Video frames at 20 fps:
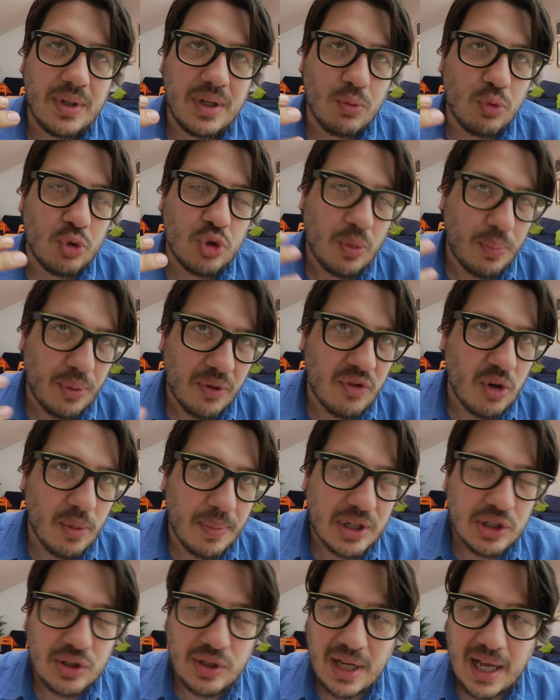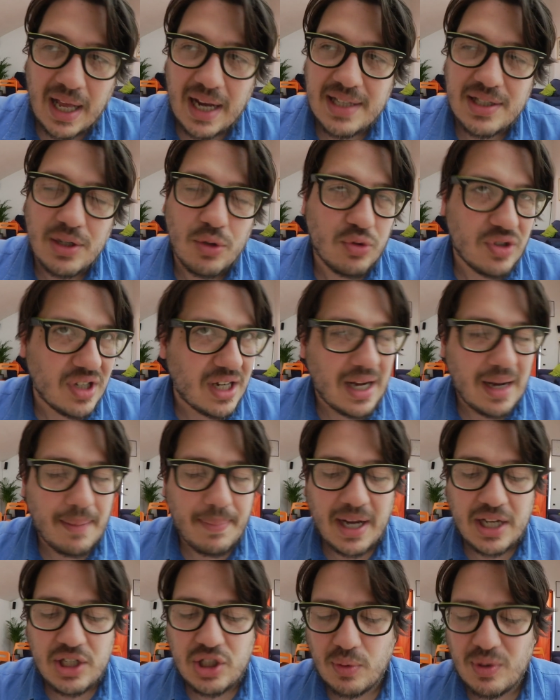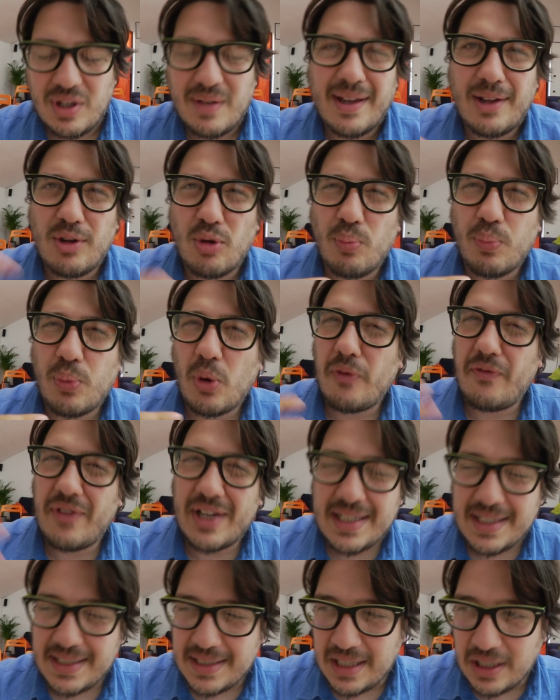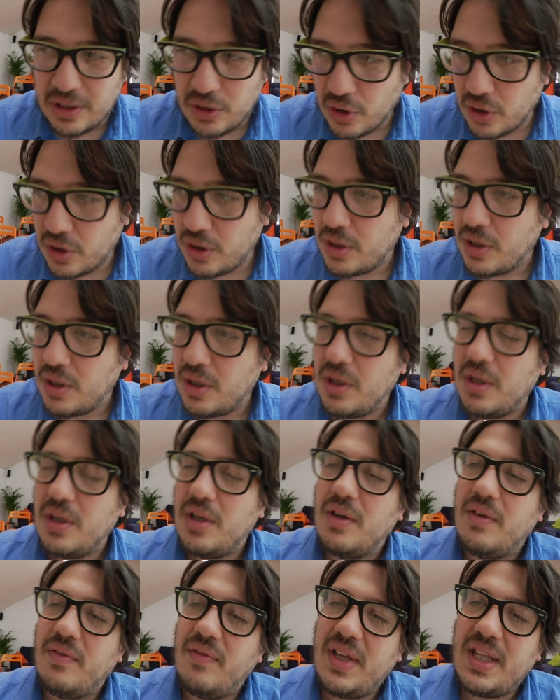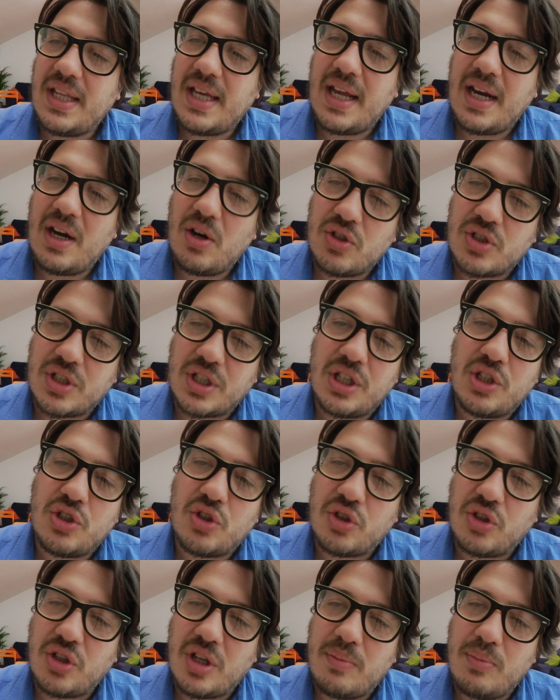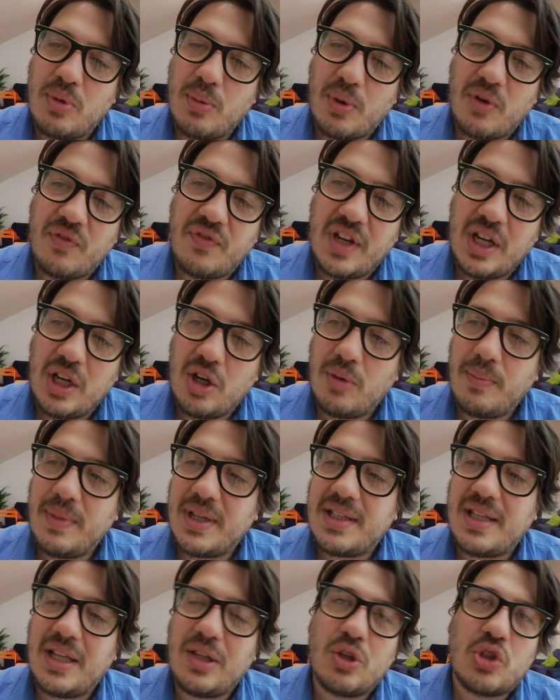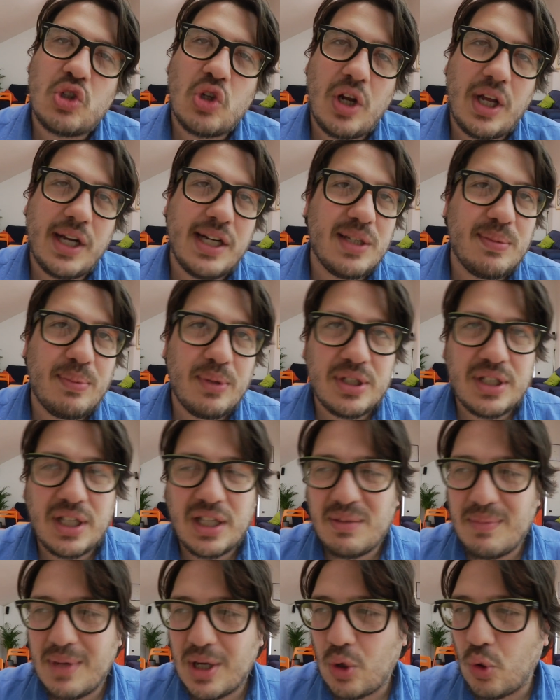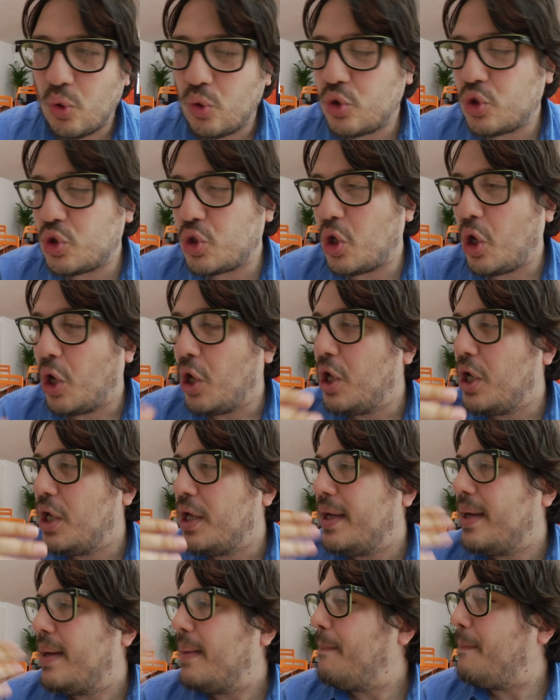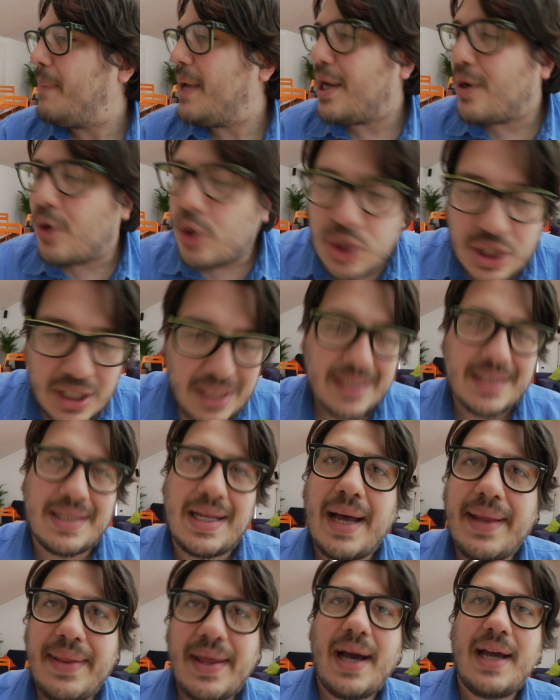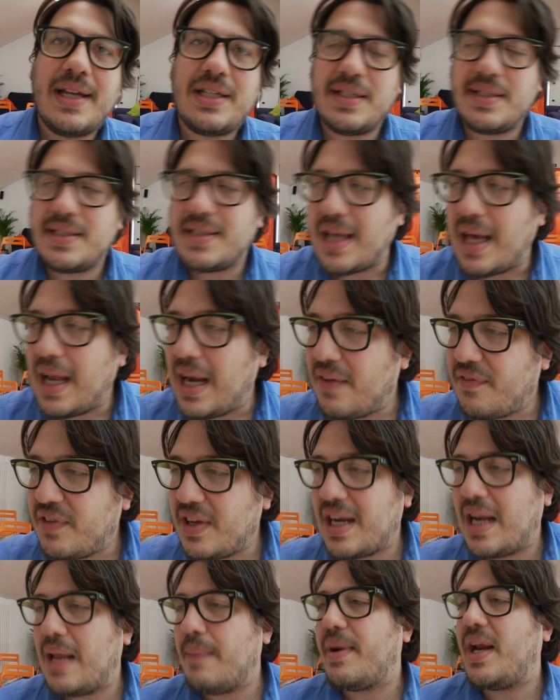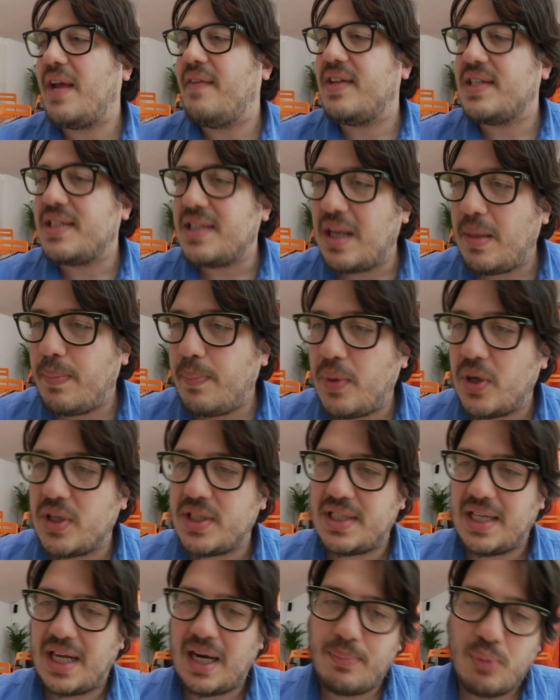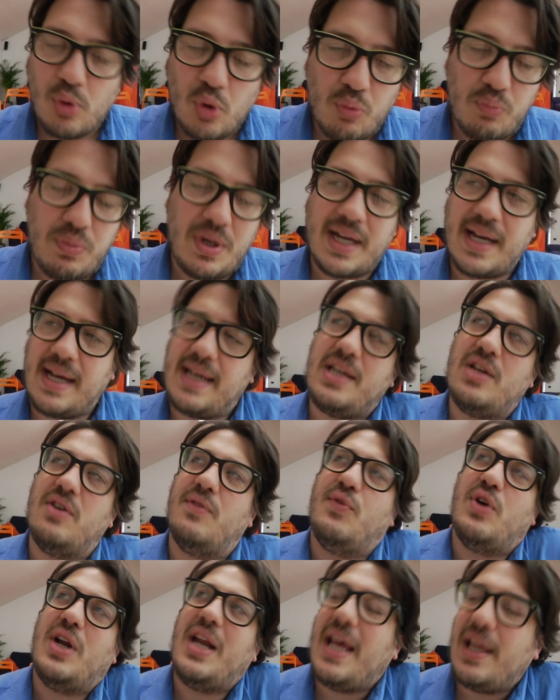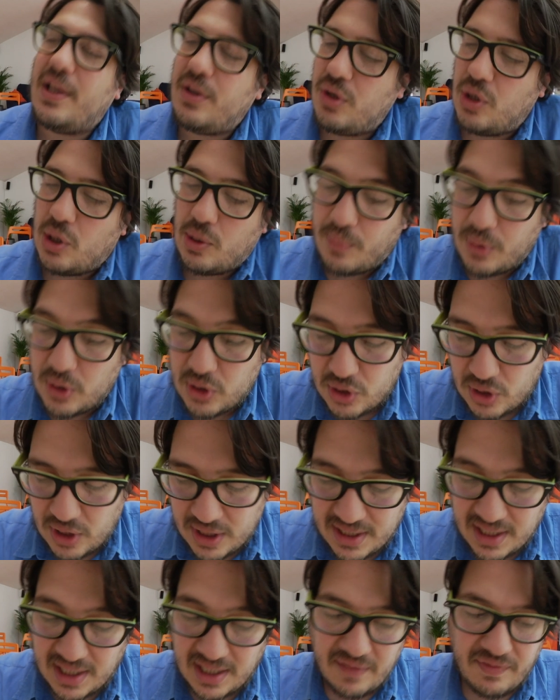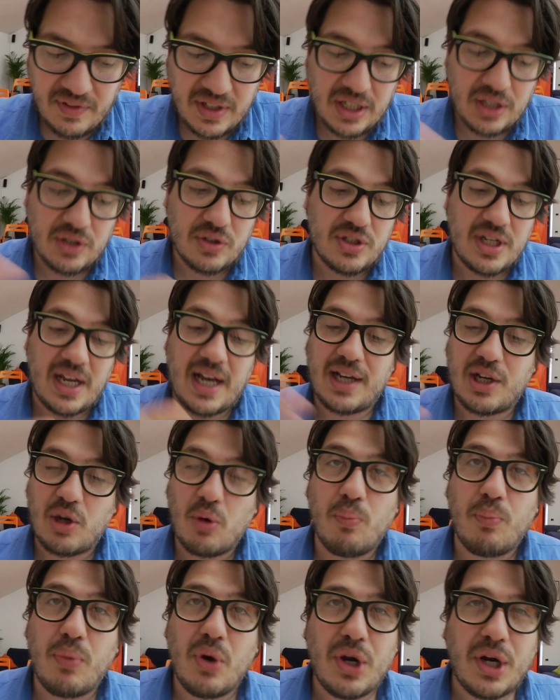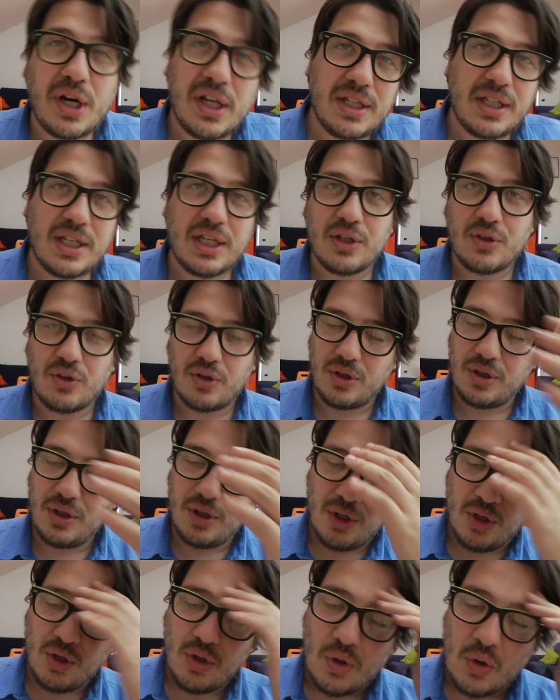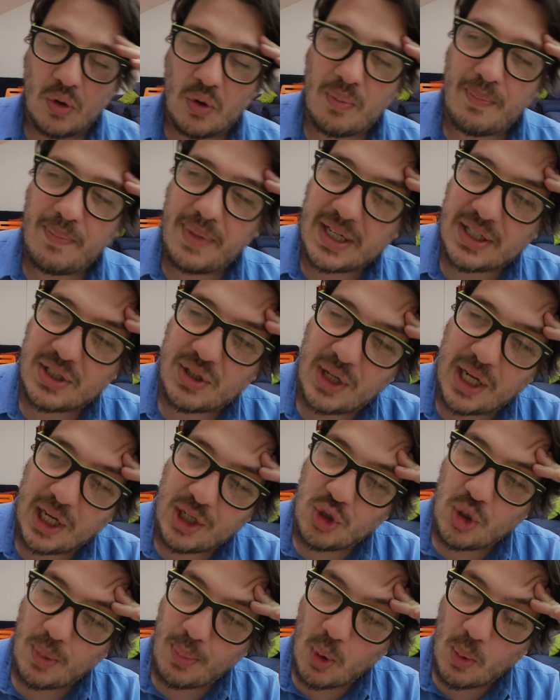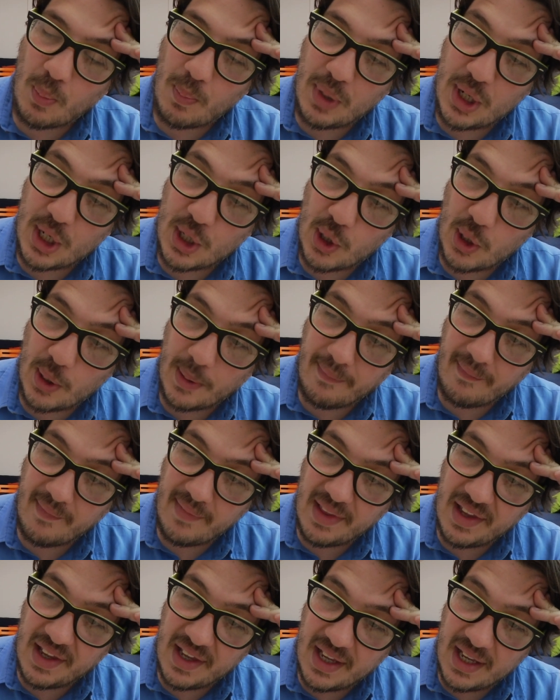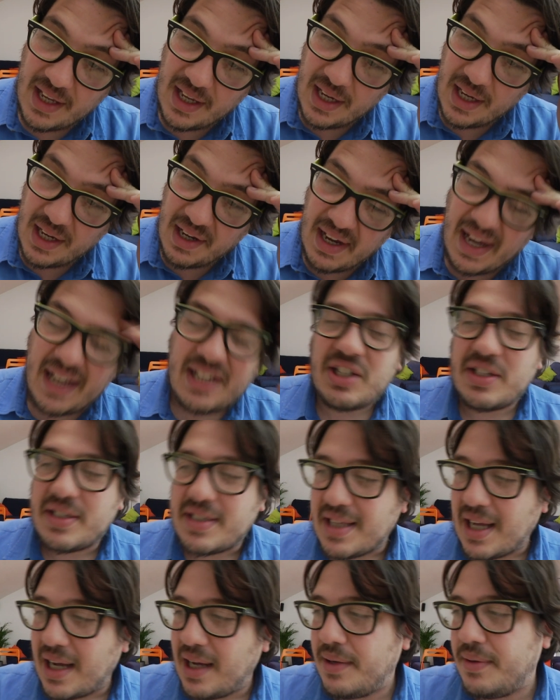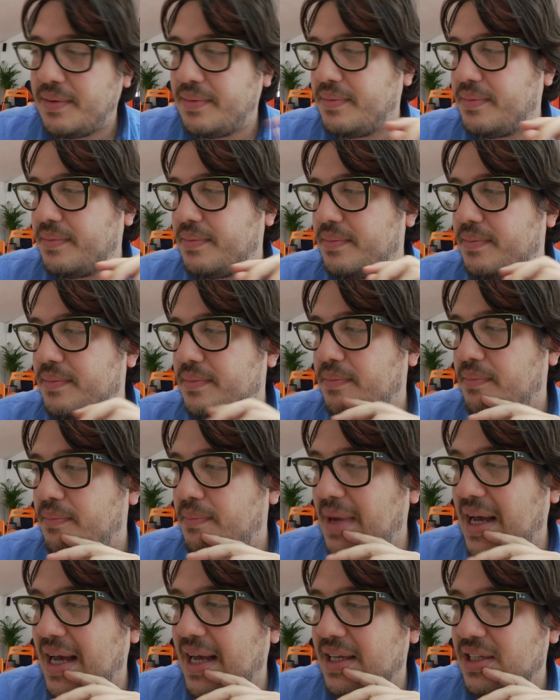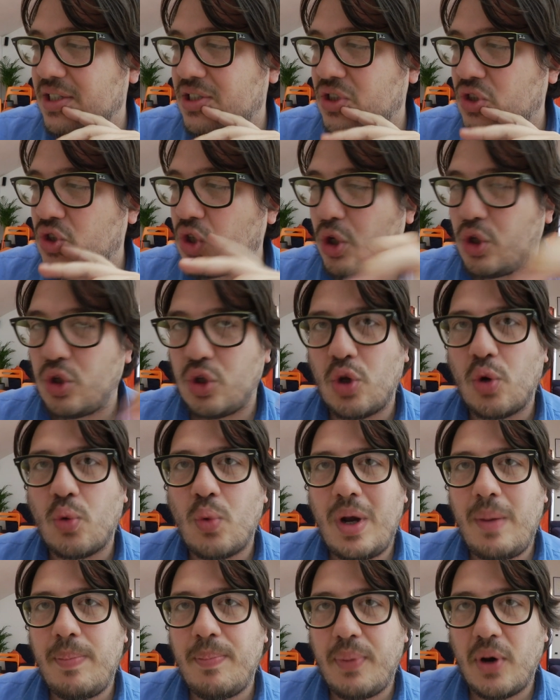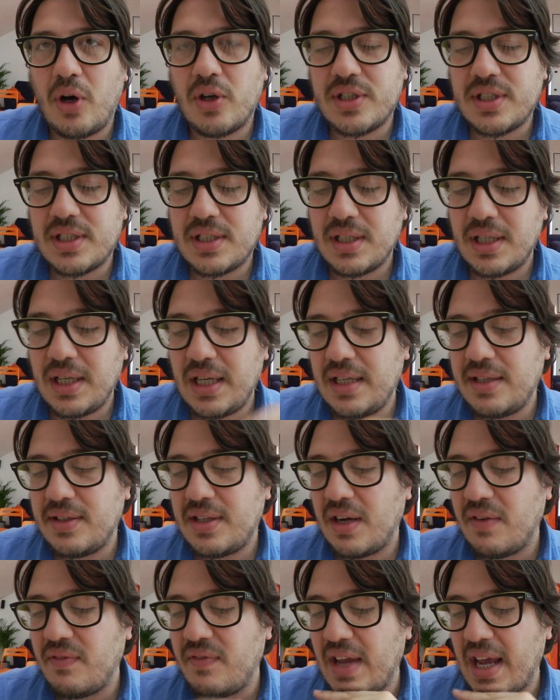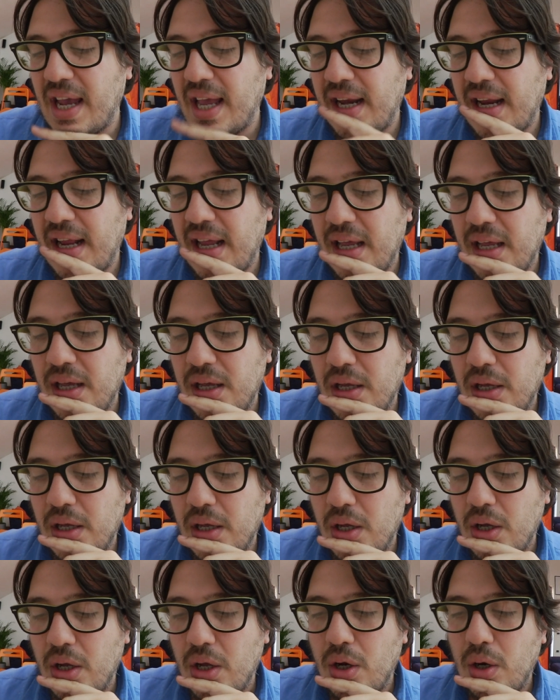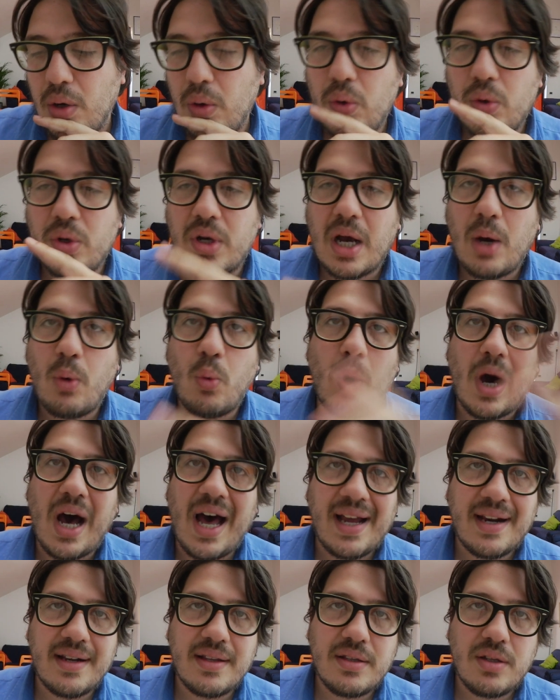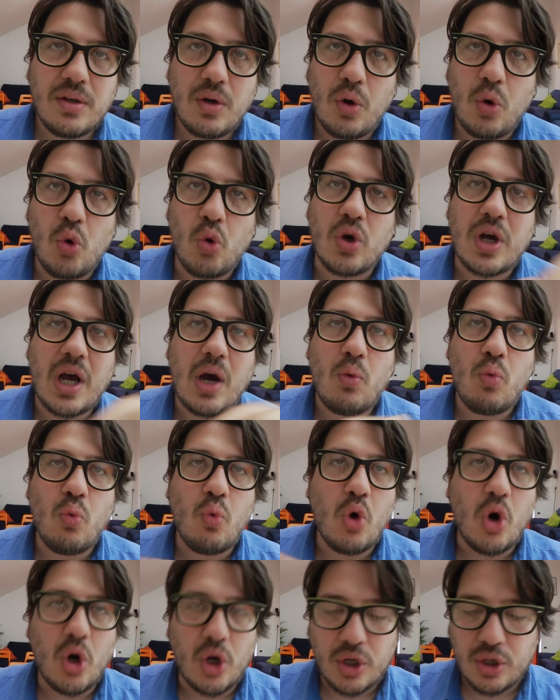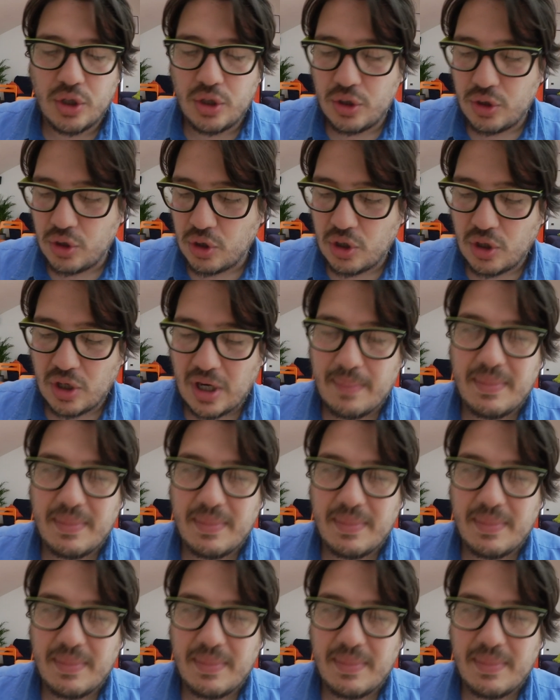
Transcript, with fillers: uso il profilo personale se non usare la pagina, quindi mi ha dato un po' fastidio vedere lo screenshot del mio profilo mettendo solo la risposta di Merluzzo, però ci sta, dai, ci sta, alla fine la privacy del post era pubblica, io volendo posso essere definito, se anche un po' in ritiro, un personaggio pubblico, e ci sta ma sotto quel post interviene Luca Ward o Luca Ward, non ho la